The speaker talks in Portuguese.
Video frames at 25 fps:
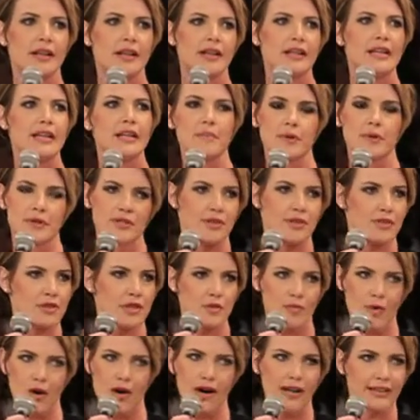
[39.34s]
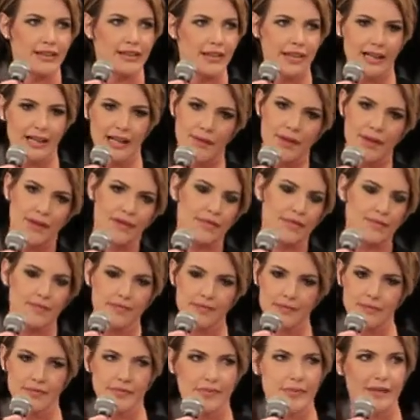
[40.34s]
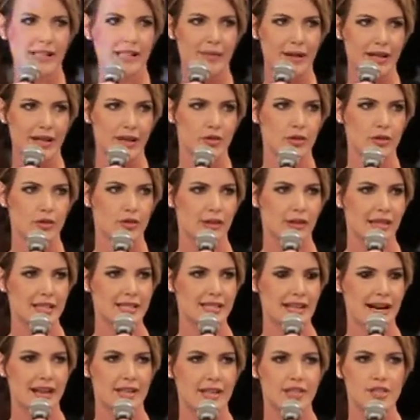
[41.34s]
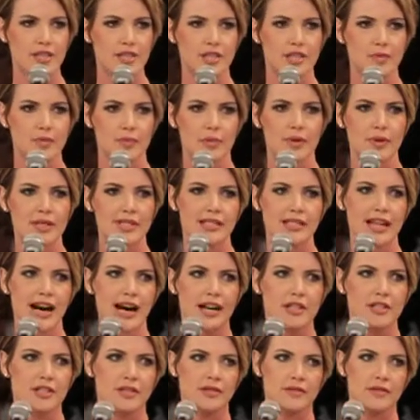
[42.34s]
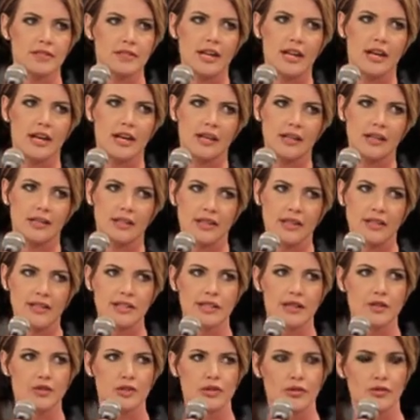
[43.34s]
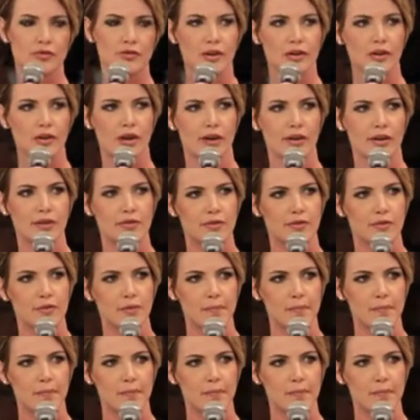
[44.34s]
e produção de moda e acabei trabalhando nessa área de publicidade já há três anos como fotógrafo.